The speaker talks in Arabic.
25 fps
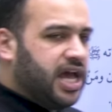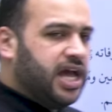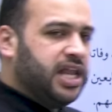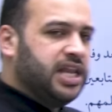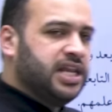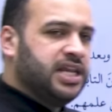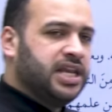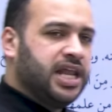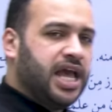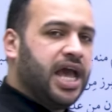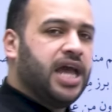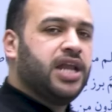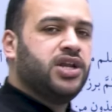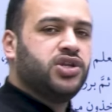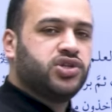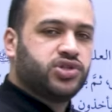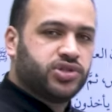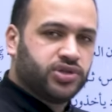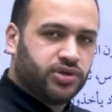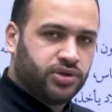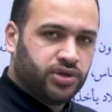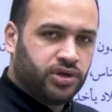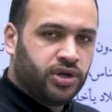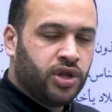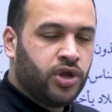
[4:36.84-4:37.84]

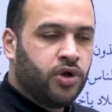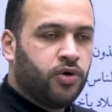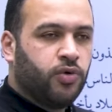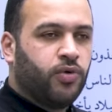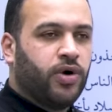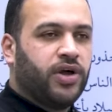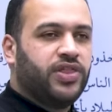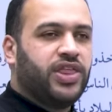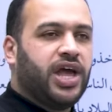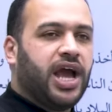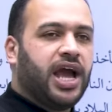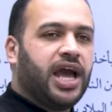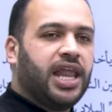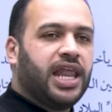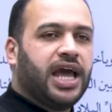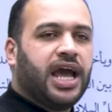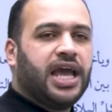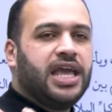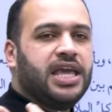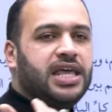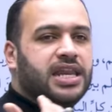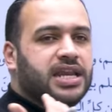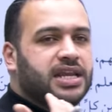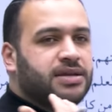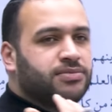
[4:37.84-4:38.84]
الالسن ودخل
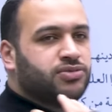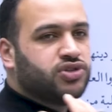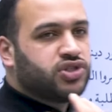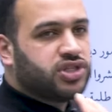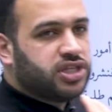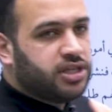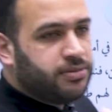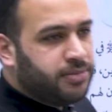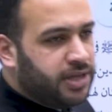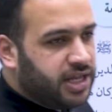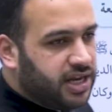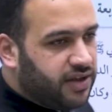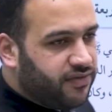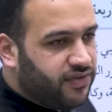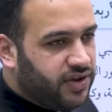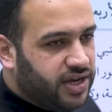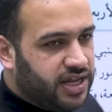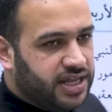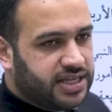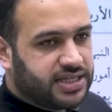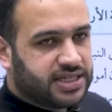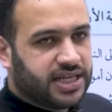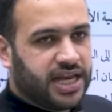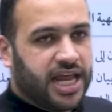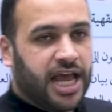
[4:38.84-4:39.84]
غير المسلمين في
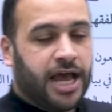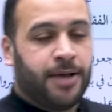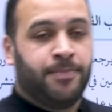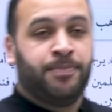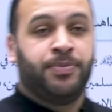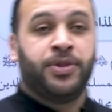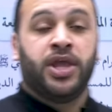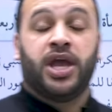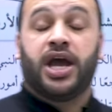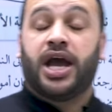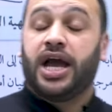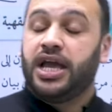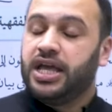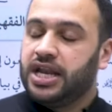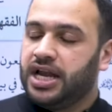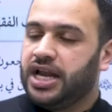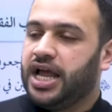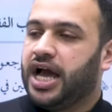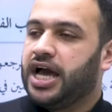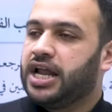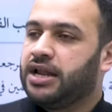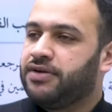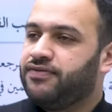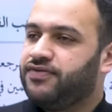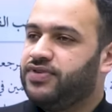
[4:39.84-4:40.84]
الاسلام، غير
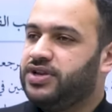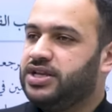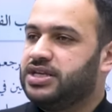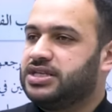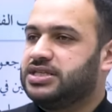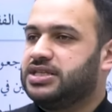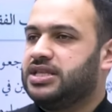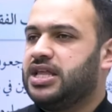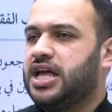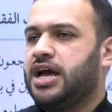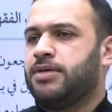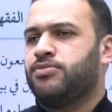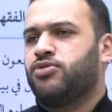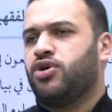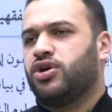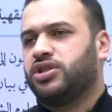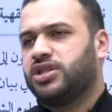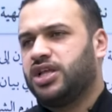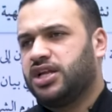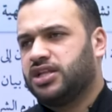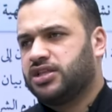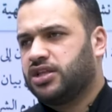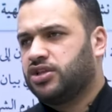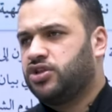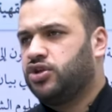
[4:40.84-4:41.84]
العرب في الاسلام،
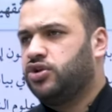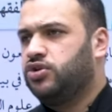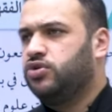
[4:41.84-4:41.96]
واختلطت